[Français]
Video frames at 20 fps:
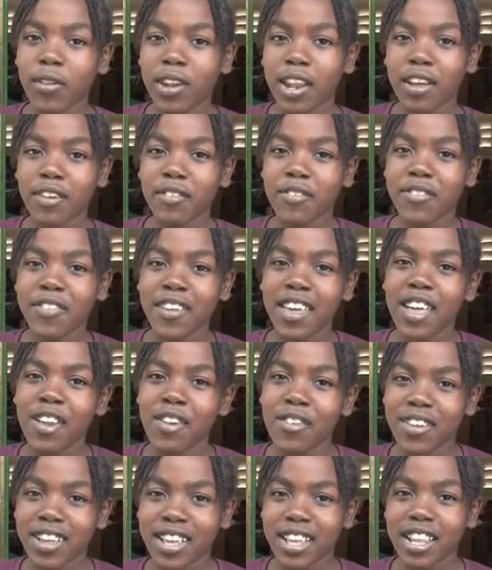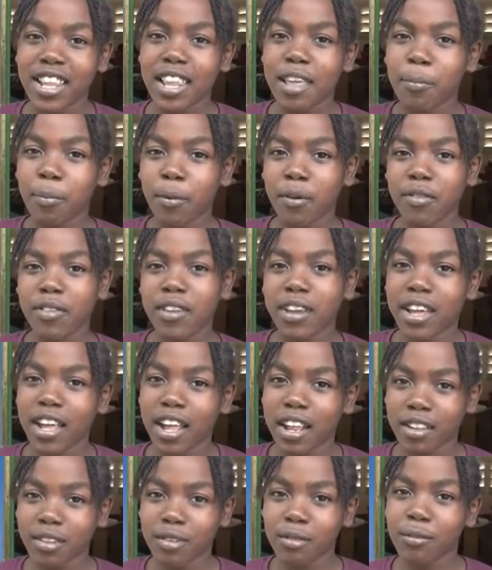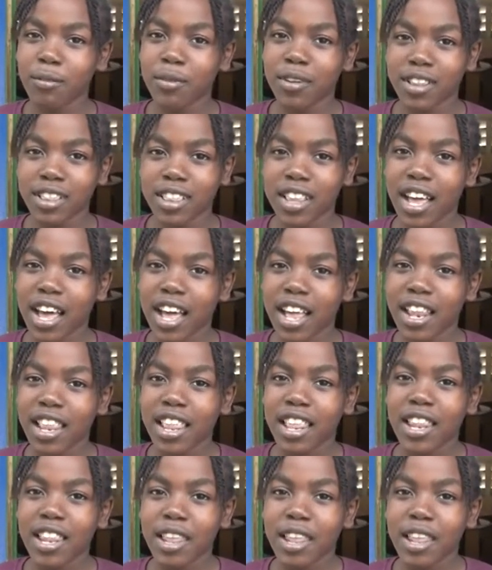on a fait l'épreuve de calcul mental,